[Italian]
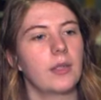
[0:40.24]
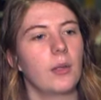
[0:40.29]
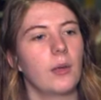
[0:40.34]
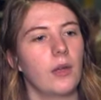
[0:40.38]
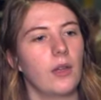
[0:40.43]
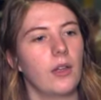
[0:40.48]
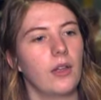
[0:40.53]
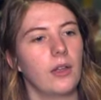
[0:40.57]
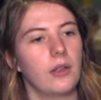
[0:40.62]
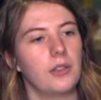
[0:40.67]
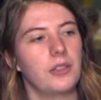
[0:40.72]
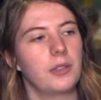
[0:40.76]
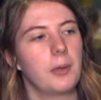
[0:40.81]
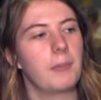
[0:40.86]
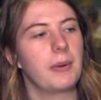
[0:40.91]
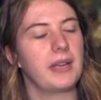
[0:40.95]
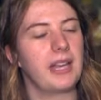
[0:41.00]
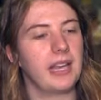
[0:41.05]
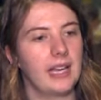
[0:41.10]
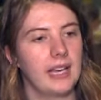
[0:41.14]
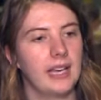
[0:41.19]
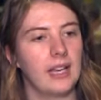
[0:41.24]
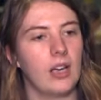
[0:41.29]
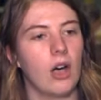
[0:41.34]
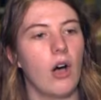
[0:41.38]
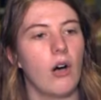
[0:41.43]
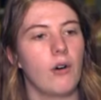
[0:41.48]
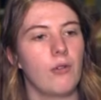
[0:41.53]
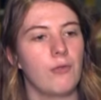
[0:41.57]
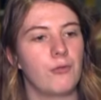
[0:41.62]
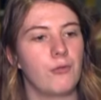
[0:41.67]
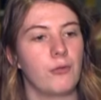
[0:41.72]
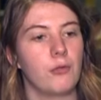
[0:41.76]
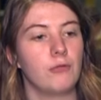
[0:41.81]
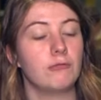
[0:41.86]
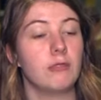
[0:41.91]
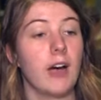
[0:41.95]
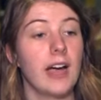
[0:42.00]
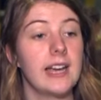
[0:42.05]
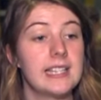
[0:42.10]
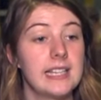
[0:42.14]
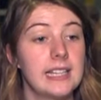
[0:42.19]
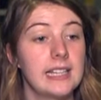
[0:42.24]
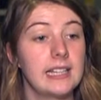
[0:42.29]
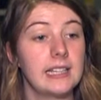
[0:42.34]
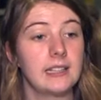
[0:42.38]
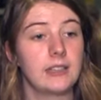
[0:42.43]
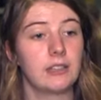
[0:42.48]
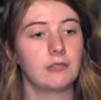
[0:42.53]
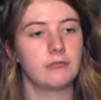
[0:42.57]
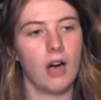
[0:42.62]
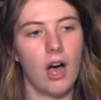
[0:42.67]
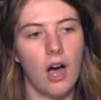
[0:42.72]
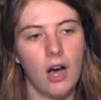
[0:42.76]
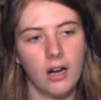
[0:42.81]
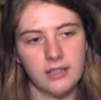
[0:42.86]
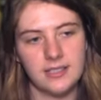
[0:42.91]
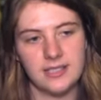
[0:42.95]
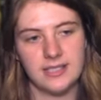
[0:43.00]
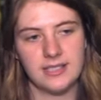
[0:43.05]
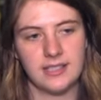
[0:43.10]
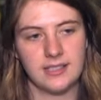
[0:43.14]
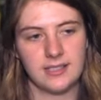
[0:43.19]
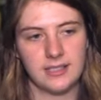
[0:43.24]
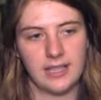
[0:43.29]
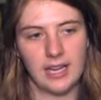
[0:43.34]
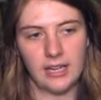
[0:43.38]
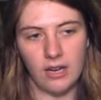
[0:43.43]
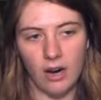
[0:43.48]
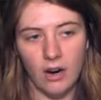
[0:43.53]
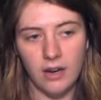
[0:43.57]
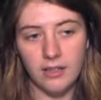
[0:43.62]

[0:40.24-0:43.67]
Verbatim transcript: È un inizio per correggere i torti della storia irlandese.